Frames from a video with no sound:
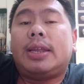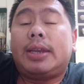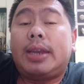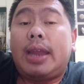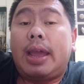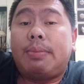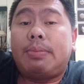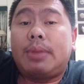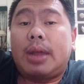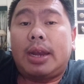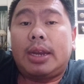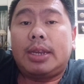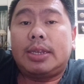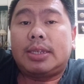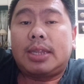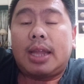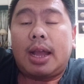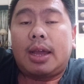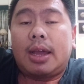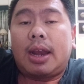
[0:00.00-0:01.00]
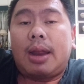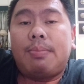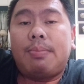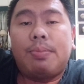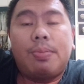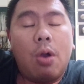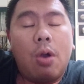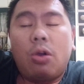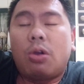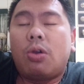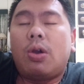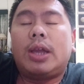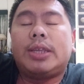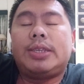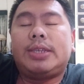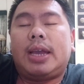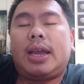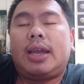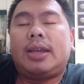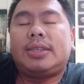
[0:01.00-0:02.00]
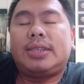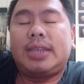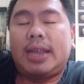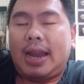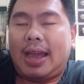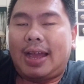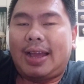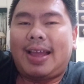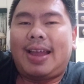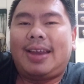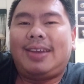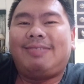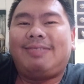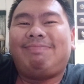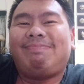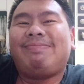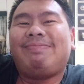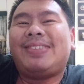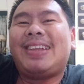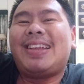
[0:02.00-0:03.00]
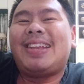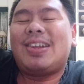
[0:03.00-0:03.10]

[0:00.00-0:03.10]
DM dari Instagram, monggo aja, silahkan.